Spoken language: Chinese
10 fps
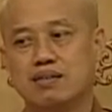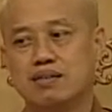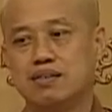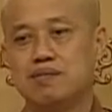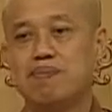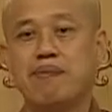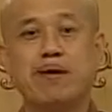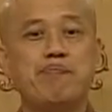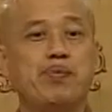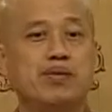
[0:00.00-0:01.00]
其实拜
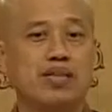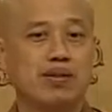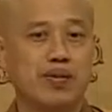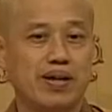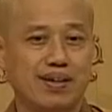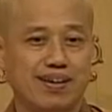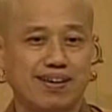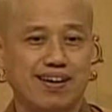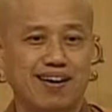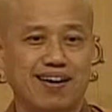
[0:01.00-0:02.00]
拜不一定会
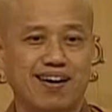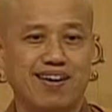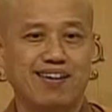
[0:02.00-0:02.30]
啊，